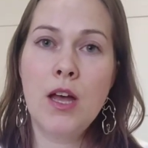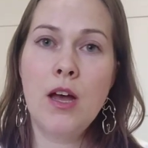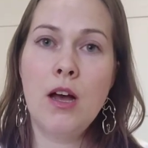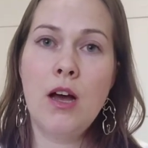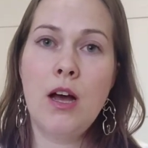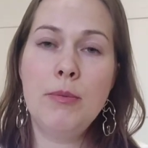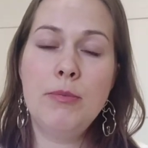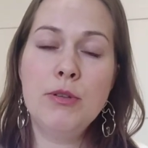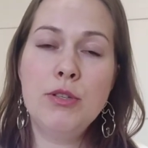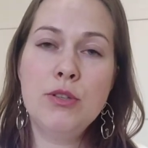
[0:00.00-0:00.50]

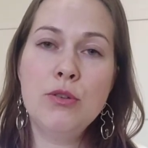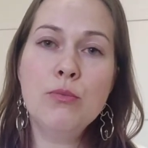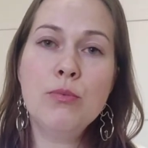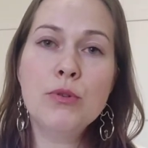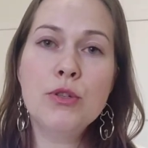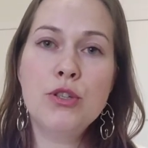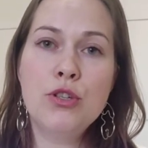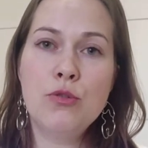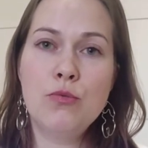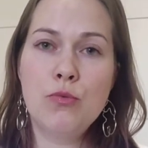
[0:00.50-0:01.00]
Объясню
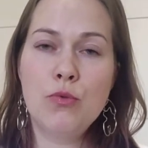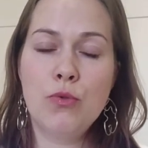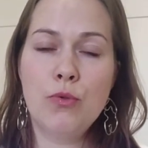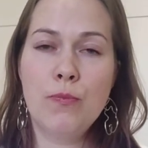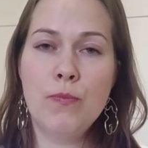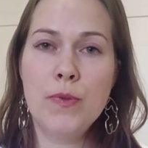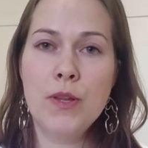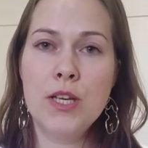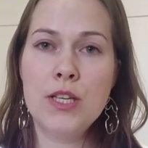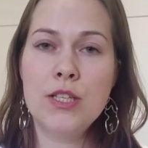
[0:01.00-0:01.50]

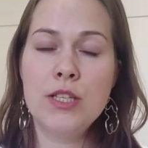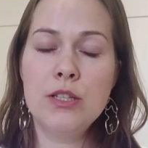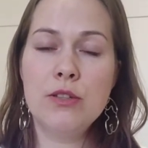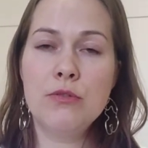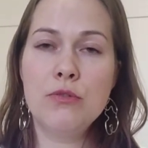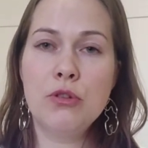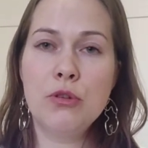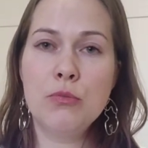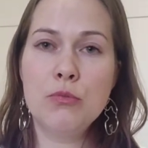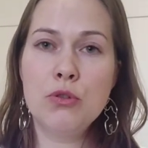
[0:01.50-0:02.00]
почему. Дело
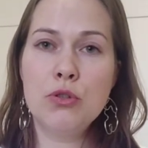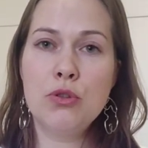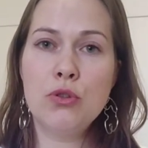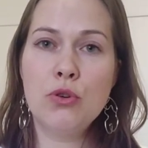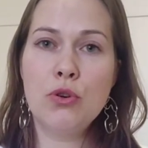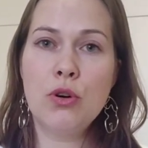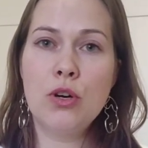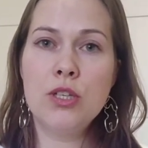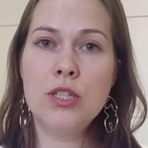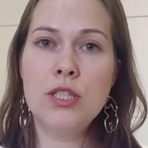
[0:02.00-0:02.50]
в том,
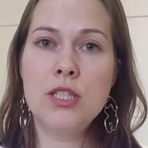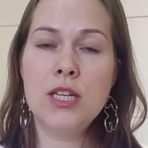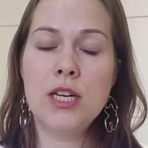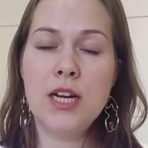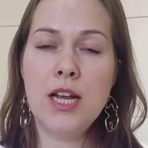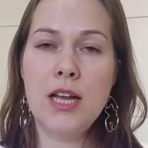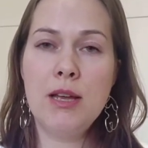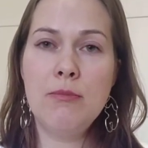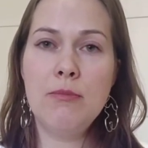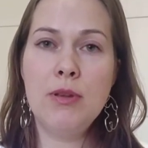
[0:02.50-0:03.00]
что
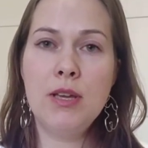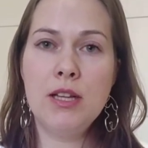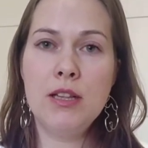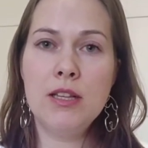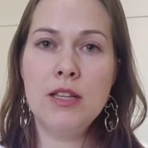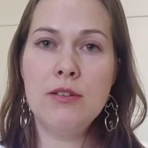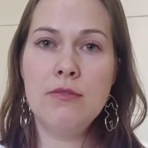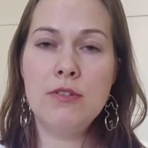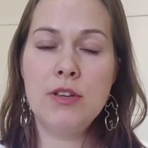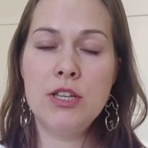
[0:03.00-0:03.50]
стирая
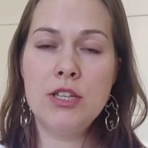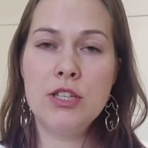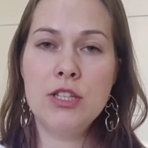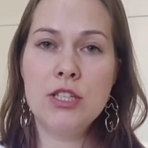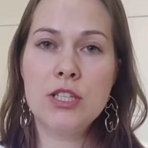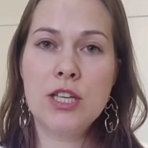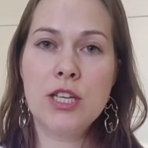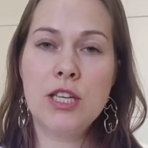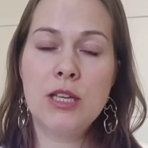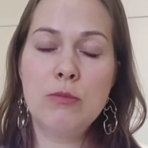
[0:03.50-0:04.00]
белые вещи
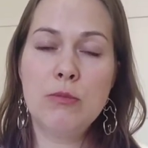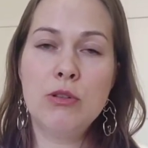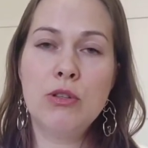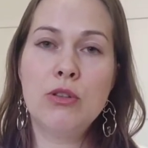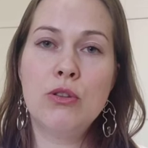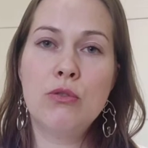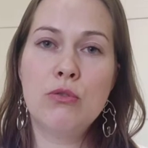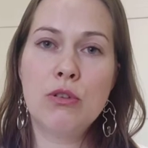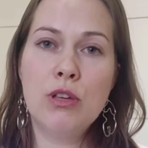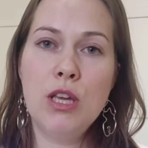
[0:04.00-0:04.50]
с
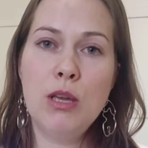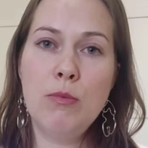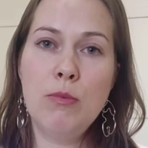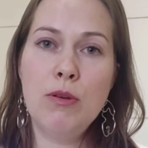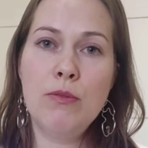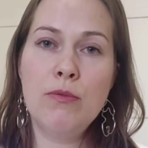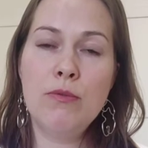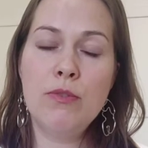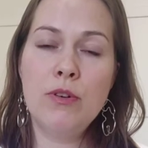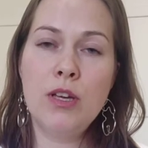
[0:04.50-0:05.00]
какими-то
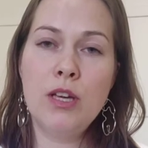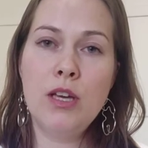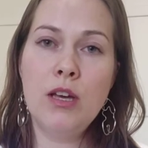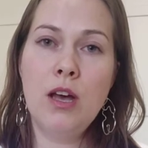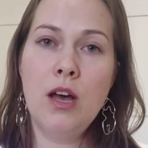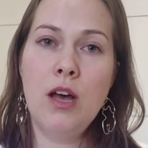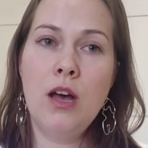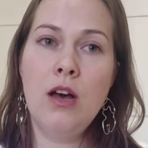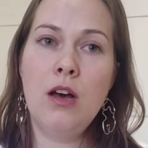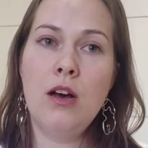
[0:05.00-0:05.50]
другими, вы
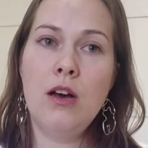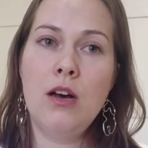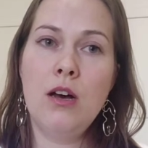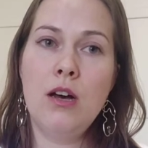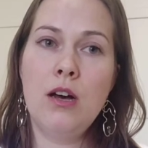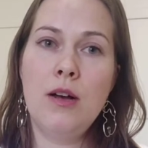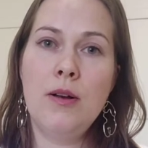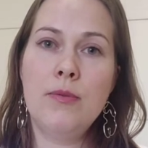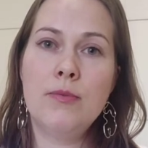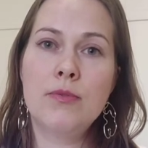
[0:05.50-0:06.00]

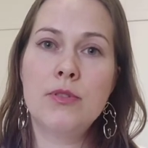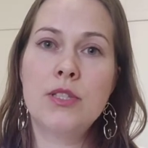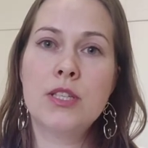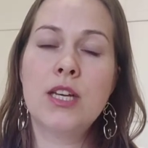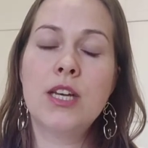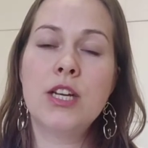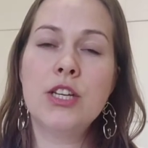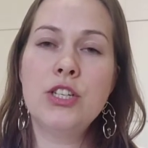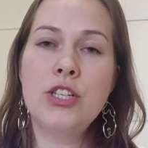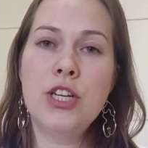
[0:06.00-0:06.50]
а,
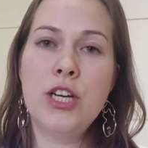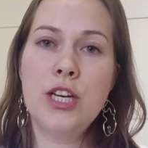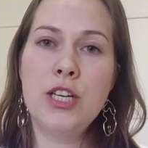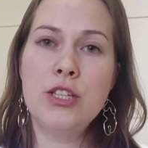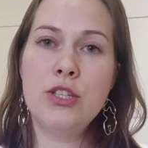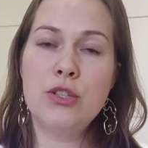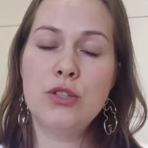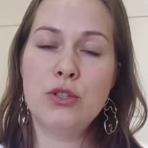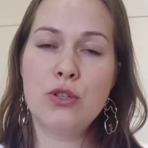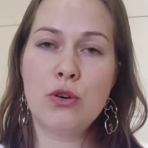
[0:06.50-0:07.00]

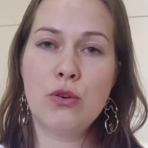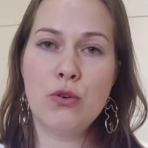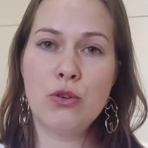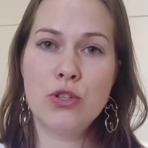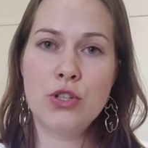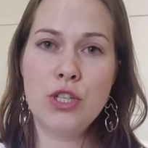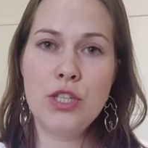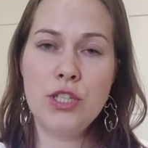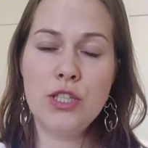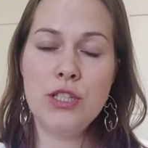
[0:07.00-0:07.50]
сокращаете срок
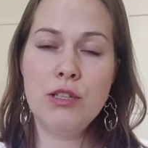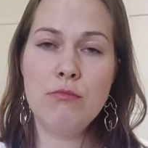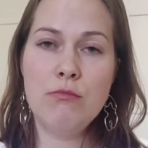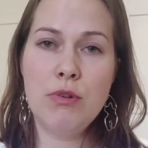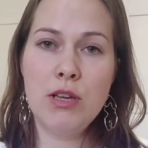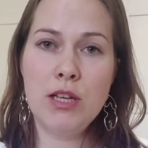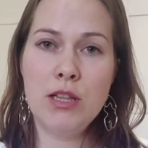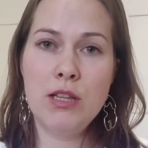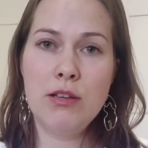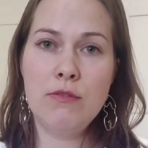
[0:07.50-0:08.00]
жизни
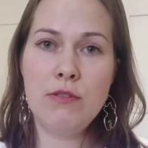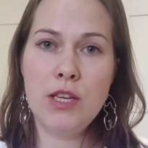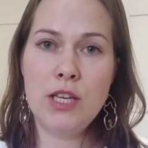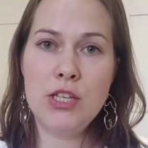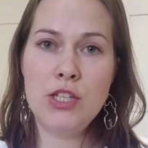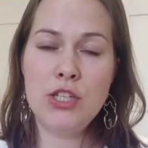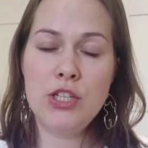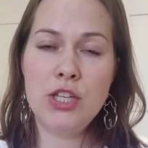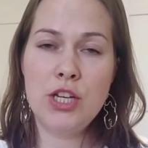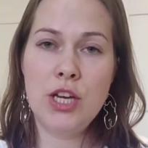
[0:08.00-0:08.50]
белой
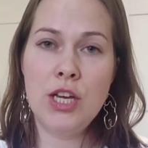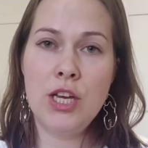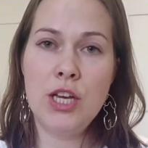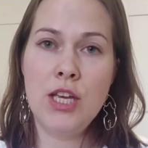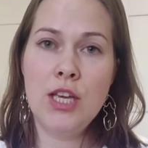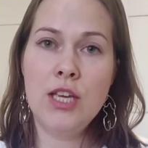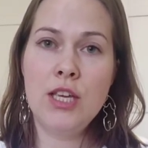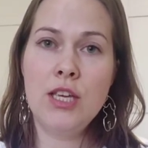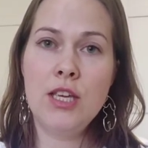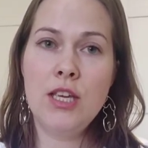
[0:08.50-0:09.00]
вещи,
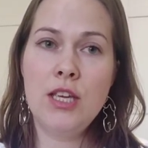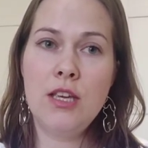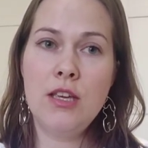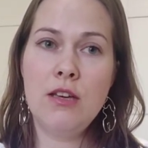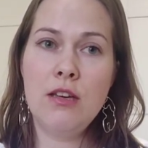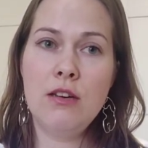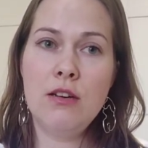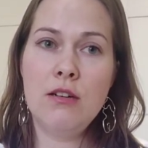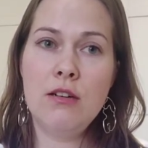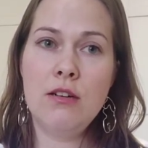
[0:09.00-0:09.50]

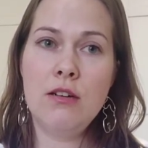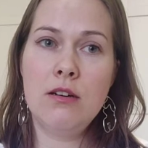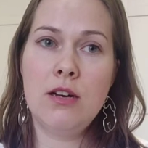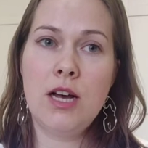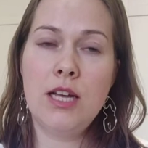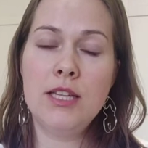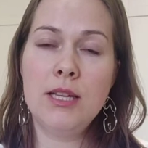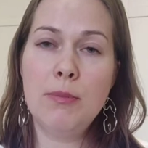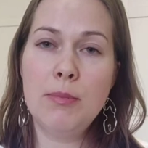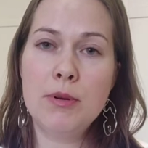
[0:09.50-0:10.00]
и а,
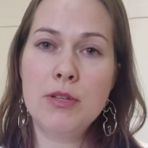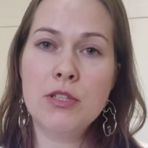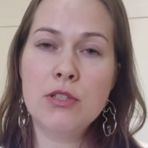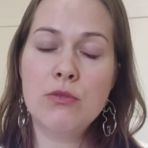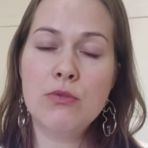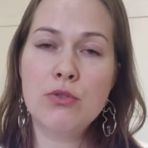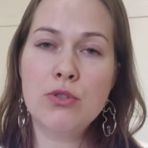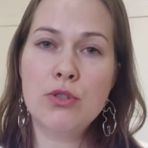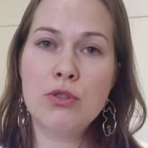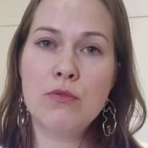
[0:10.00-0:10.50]
она
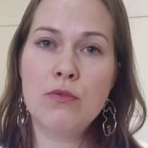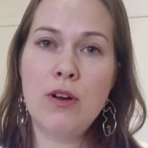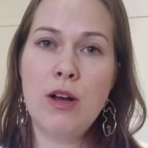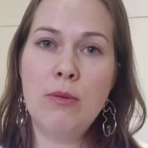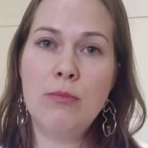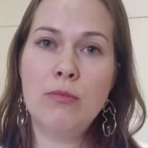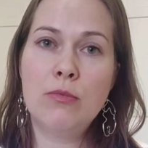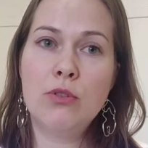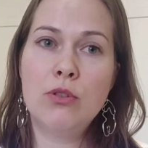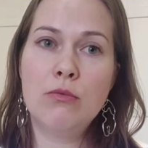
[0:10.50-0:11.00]
прослужит
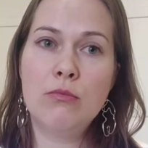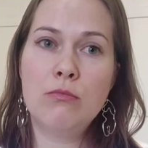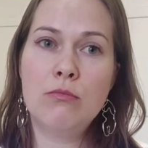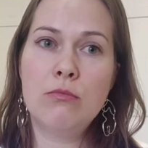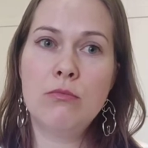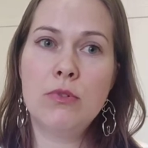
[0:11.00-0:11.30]
вам